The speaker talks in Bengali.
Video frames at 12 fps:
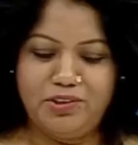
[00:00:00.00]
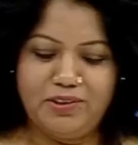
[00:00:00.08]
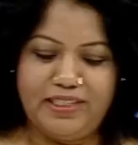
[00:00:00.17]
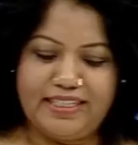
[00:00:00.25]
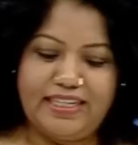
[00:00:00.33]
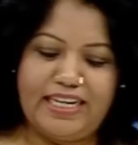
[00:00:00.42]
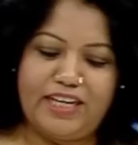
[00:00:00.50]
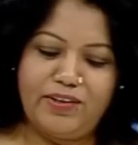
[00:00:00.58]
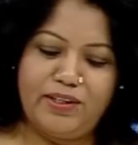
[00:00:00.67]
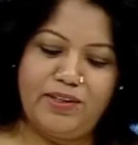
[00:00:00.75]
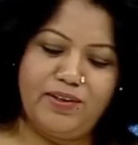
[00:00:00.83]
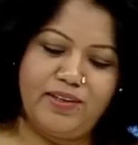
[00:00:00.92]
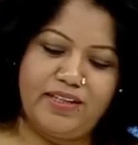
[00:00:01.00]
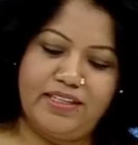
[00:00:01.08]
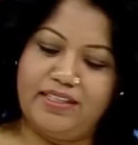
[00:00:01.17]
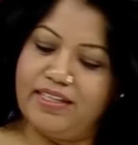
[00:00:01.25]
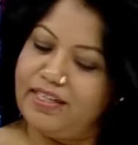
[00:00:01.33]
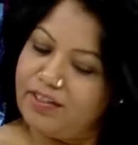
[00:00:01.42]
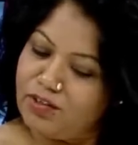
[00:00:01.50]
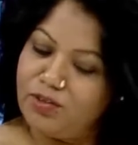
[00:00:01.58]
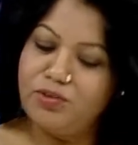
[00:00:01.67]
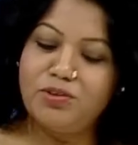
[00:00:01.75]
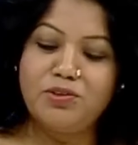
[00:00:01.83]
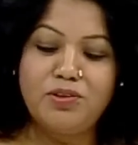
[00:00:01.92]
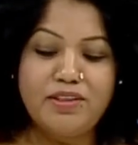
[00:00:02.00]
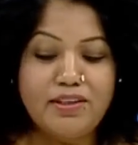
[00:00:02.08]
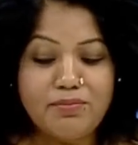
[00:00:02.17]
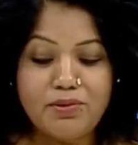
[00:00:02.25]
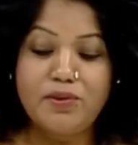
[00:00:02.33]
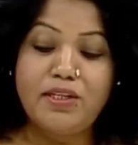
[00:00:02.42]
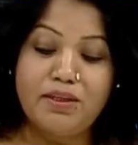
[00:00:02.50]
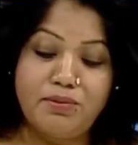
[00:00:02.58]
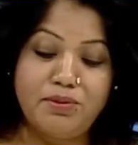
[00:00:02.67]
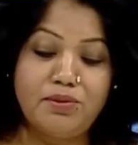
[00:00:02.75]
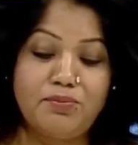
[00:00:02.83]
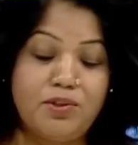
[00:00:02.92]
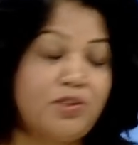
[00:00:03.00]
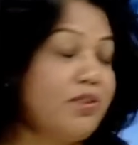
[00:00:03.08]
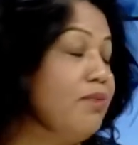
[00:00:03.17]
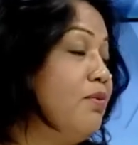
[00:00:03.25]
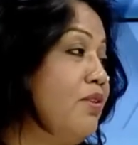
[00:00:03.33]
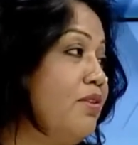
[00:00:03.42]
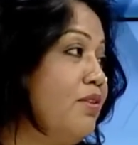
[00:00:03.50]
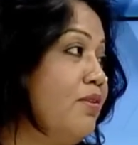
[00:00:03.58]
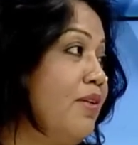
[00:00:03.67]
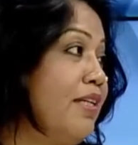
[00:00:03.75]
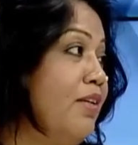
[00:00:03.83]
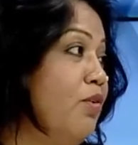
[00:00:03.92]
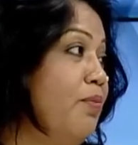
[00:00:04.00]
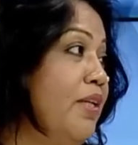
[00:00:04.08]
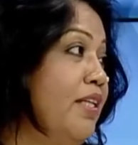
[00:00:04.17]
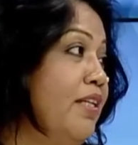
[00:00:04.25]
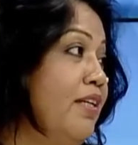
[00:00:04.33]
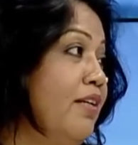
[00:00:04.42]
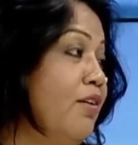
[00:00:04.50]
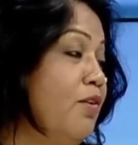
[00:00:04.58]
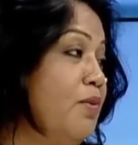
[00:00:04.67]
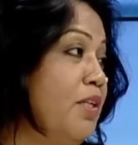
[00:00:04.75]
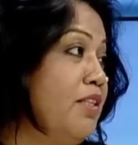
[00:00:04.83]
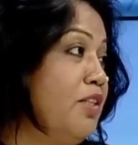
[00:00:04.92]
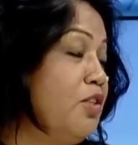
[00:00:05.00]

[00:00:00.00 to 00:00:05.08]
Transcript: যদি একটা নায়কের হয় তাহলে অনন্ত জলিলের বউয়ের নামেও তো বর্ষা পরিচিত কেন না এটা কেন